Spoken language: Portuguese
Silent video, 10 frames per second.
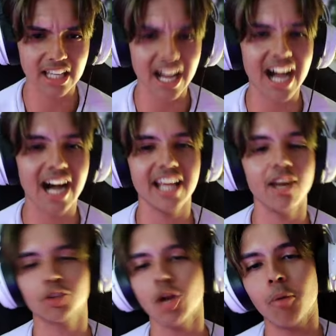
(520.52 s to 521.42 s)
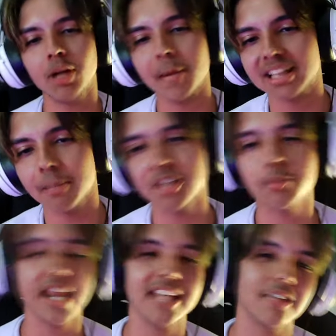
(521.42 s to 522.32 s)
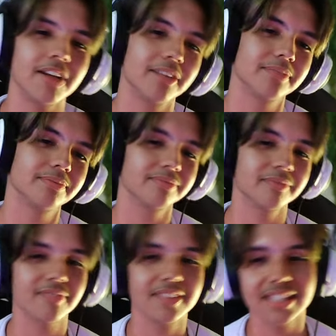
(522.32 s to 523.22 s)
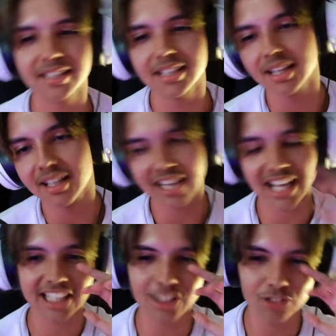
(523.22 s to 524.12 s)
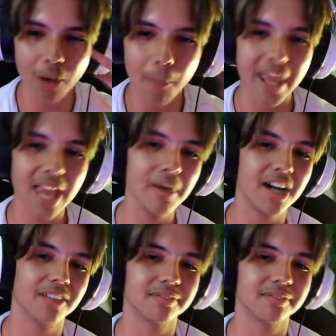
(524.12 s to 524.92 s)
Ah, aí, ó. Toy Bonnie mata a minha experiência, velho. Ah, tá indo tão bem, mano.